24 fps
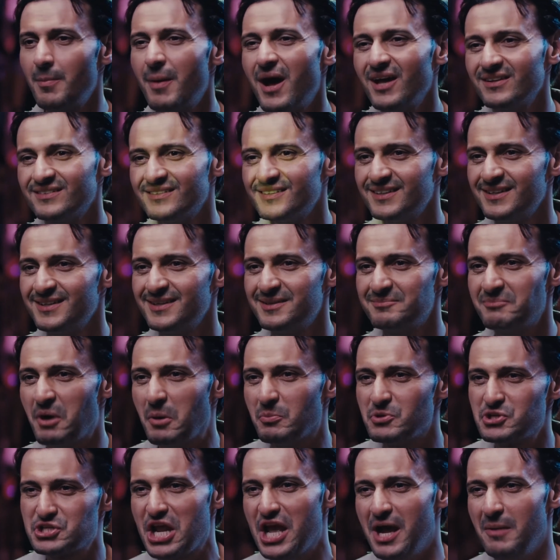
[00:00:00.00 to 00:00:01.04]
طبعا
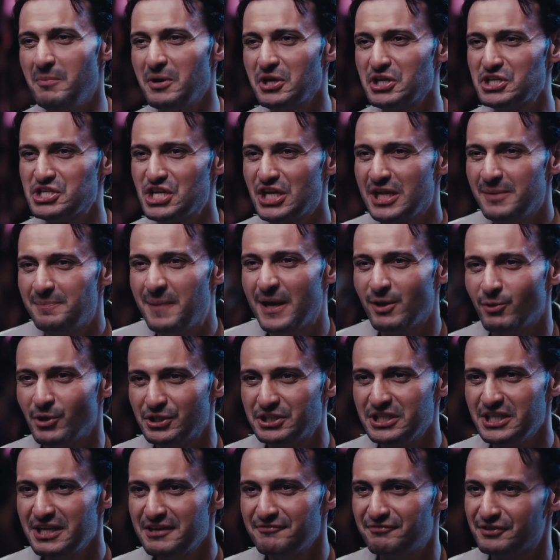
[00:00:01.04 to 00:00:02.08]
مش لاقي حمار يشيل
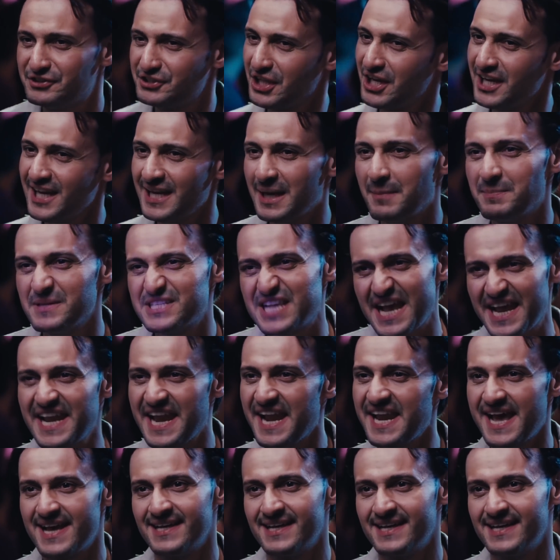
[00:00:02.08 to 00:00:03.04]
البلوه دي فاضطر يلبسها لي